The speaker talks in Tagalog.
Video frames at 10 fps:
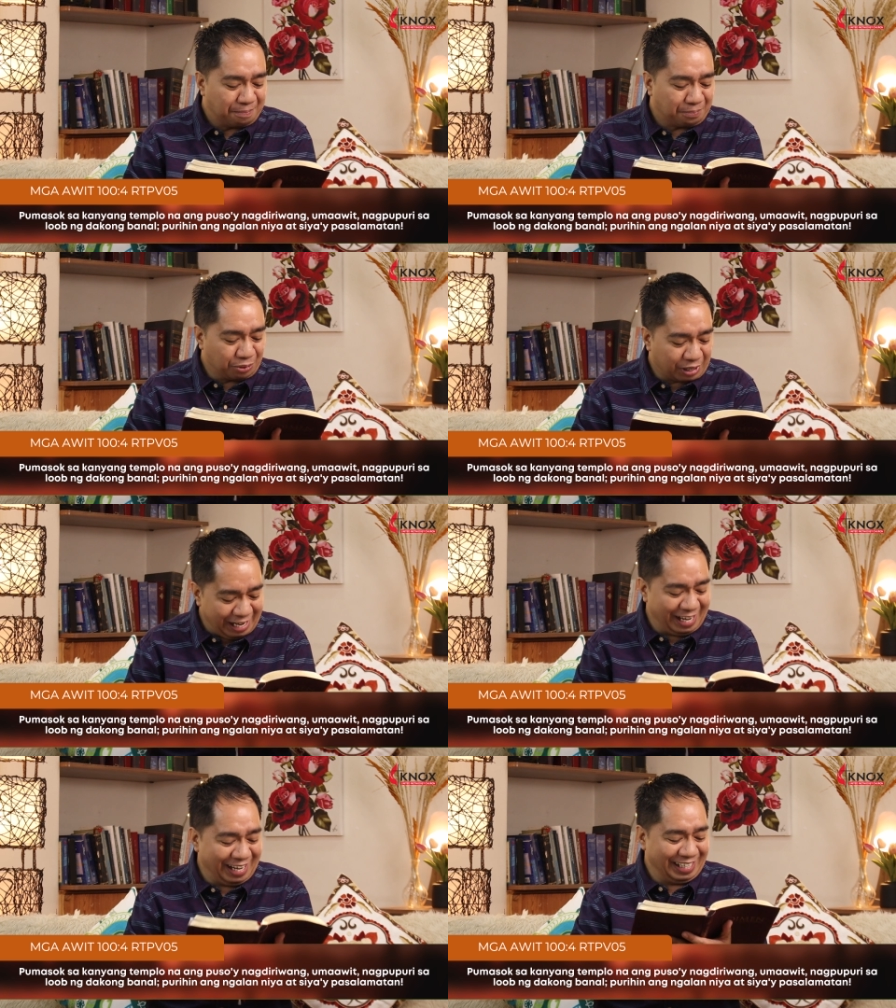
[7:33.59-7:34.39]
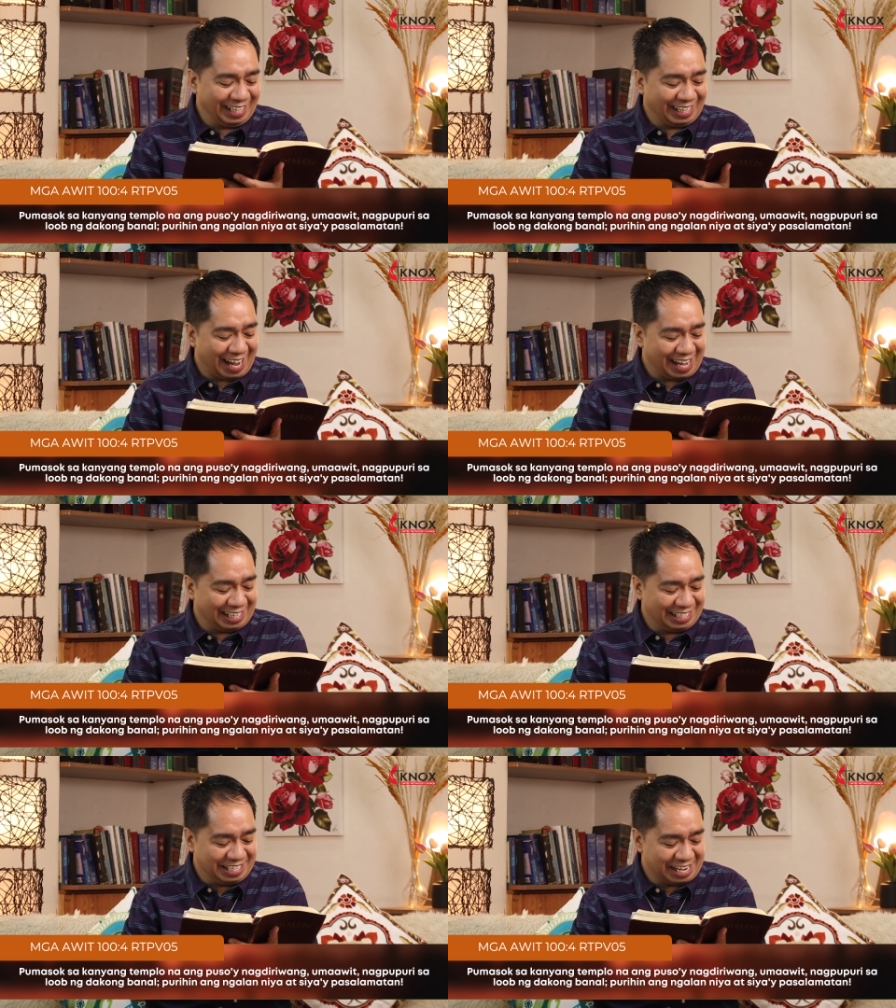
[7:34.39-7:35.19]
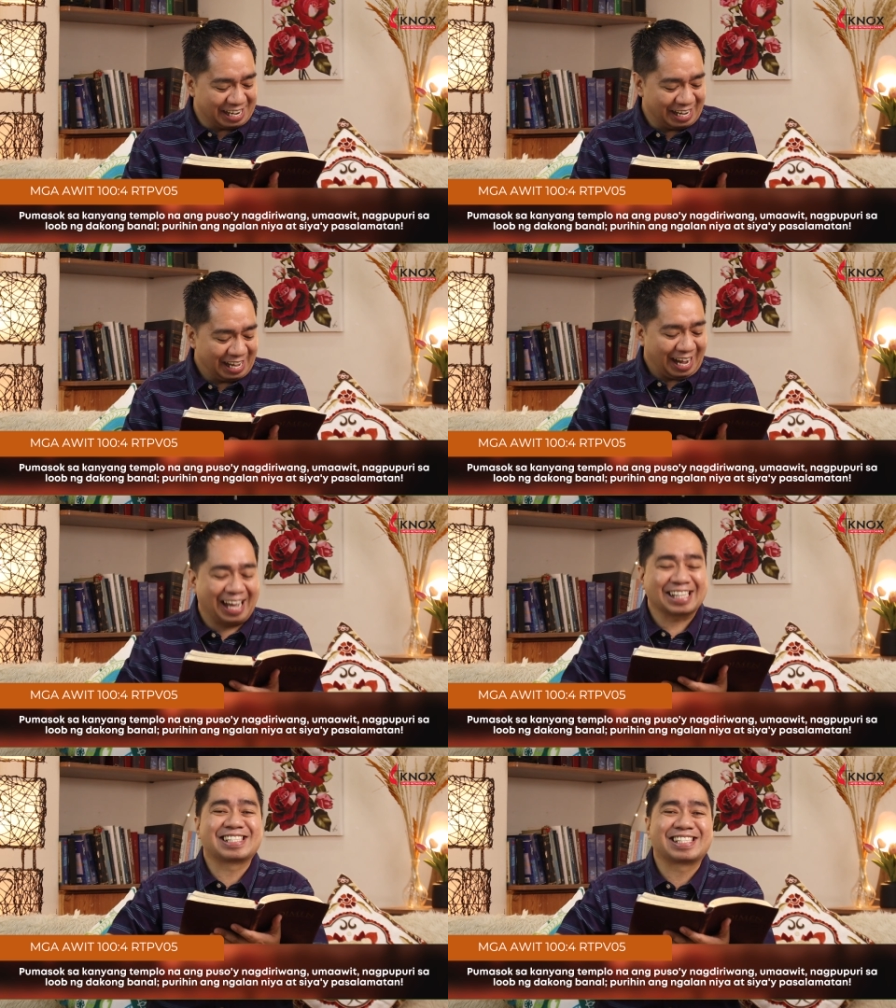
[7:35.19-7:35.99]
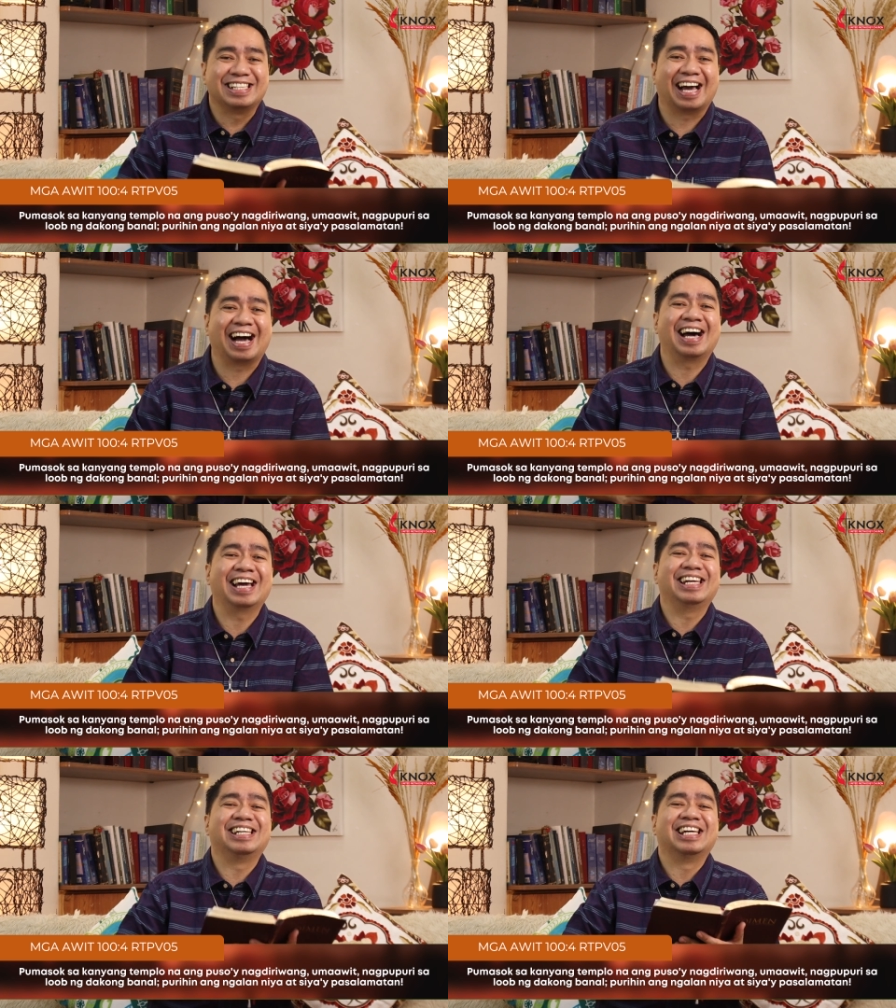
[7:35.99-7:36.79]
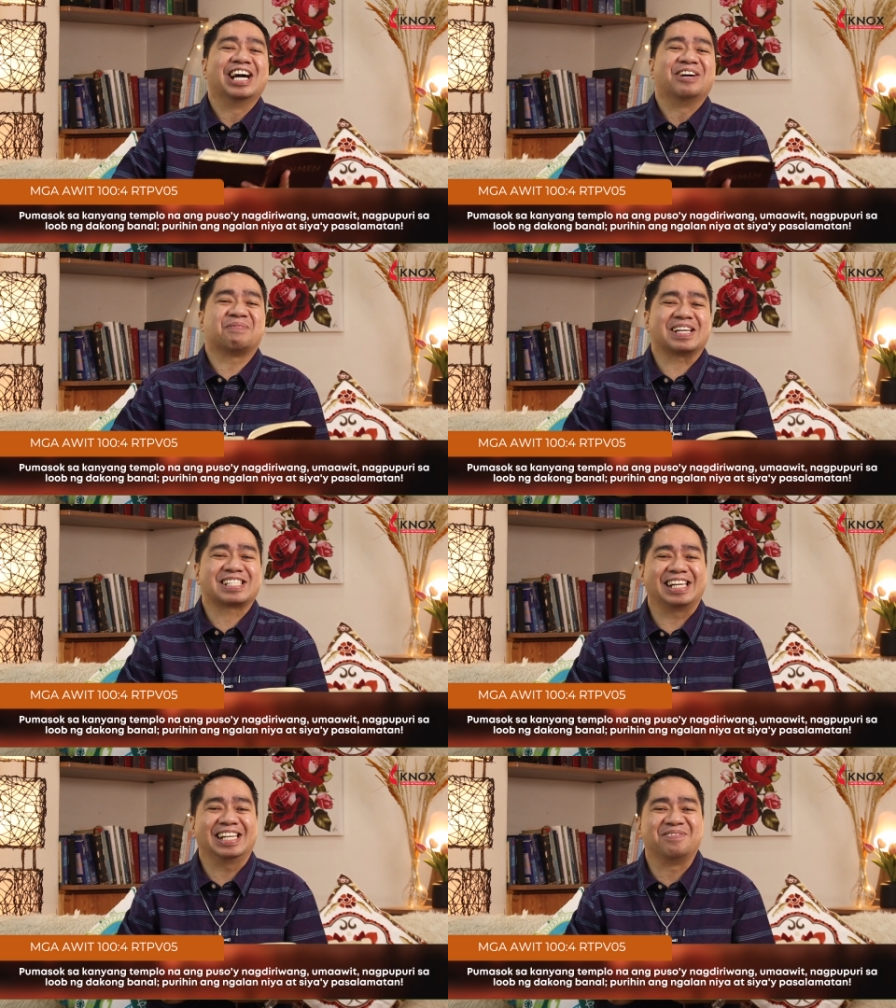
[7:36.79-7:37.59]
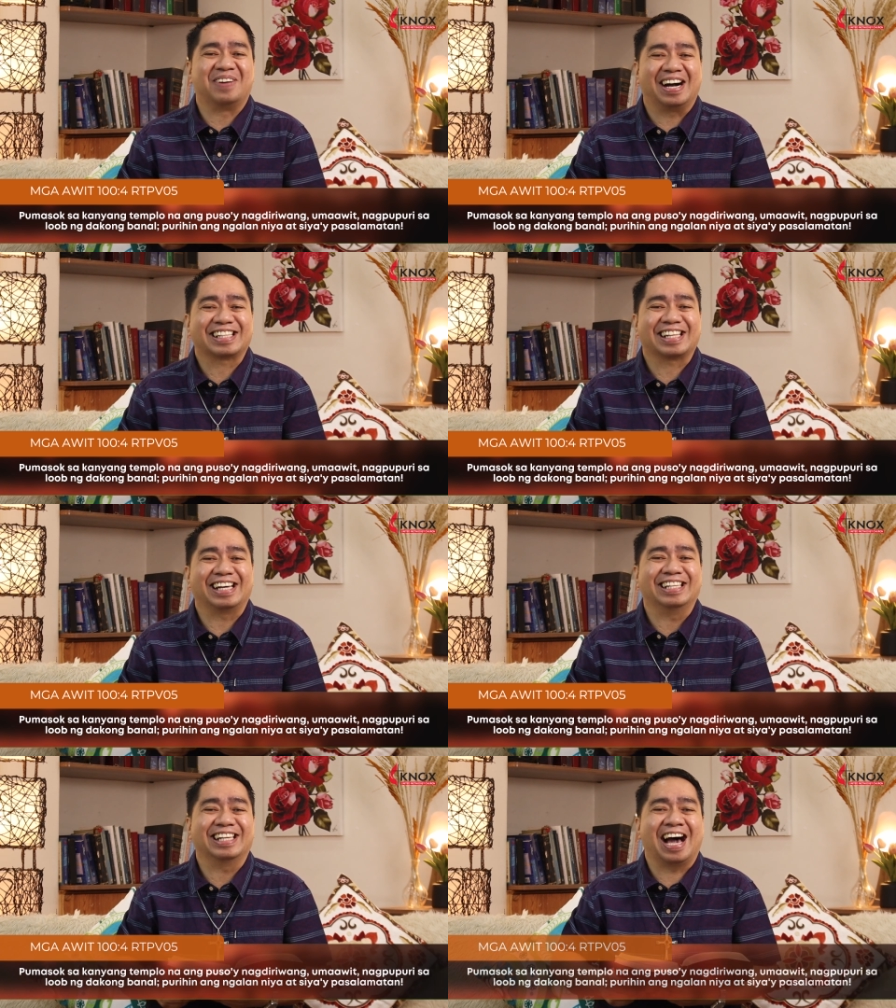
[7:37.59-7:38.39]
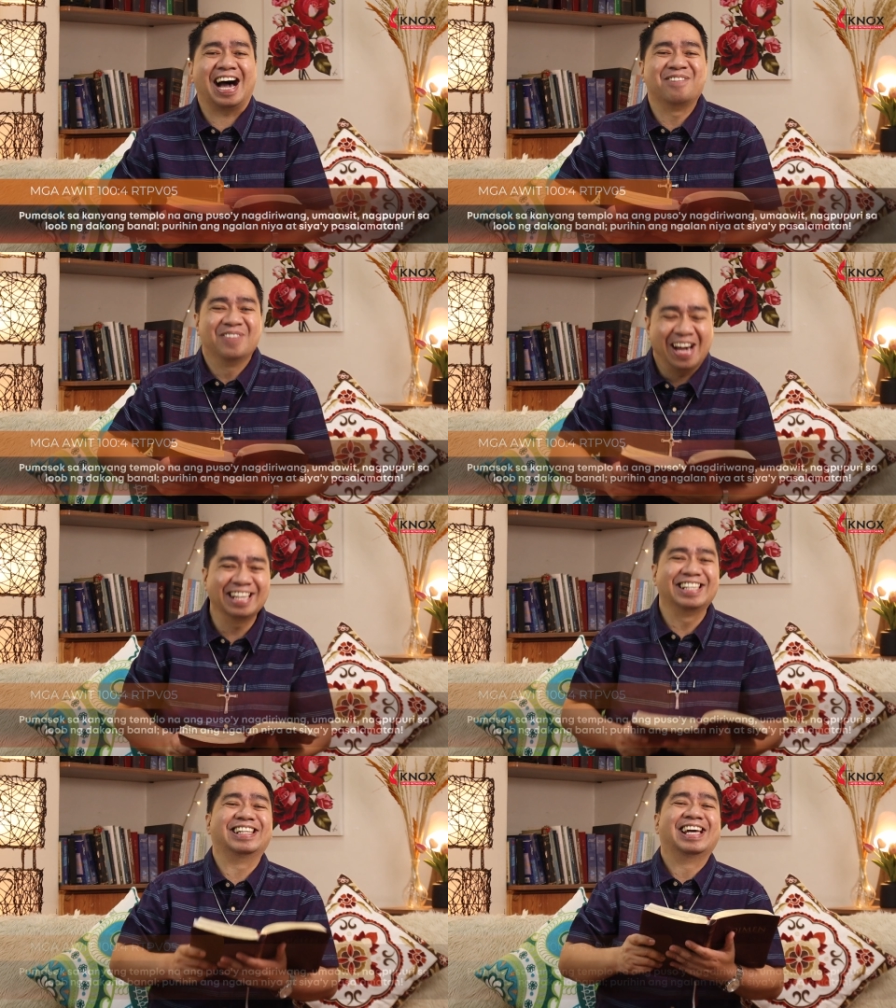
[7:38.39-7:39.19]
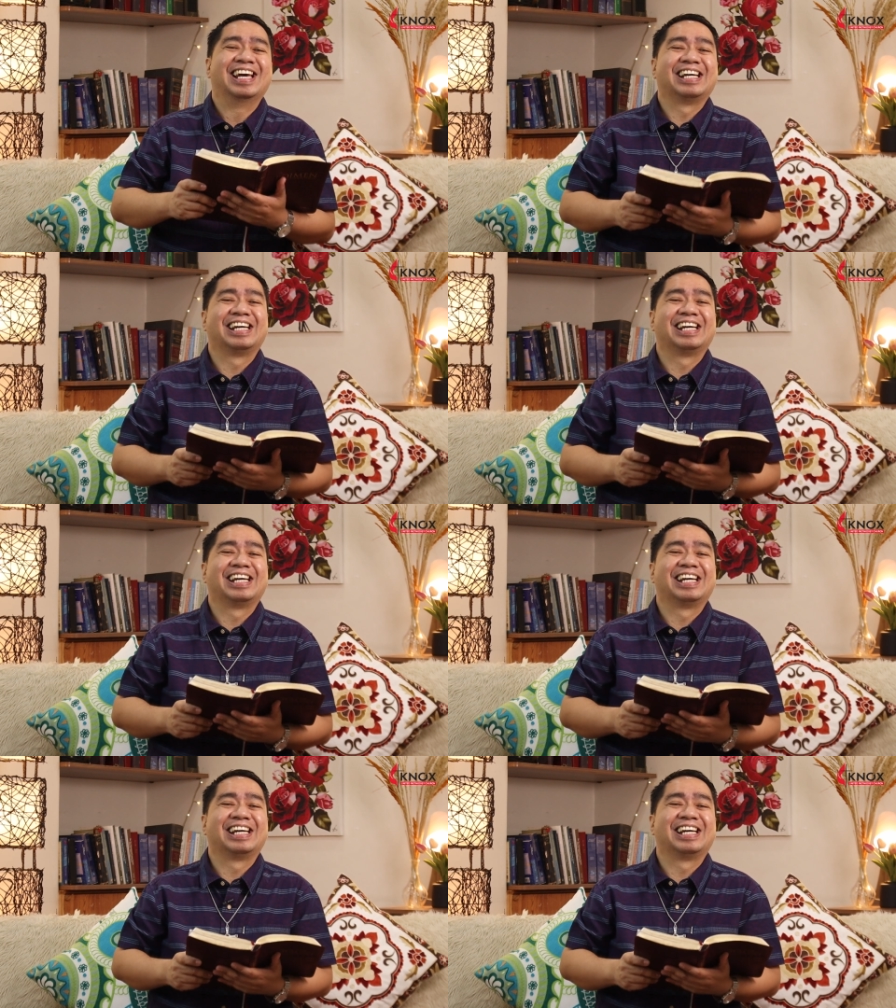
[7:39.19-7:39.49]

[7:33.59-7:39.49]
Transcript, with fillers: Purihin ang ngalan niya at siya'y pasalamatan. Amen!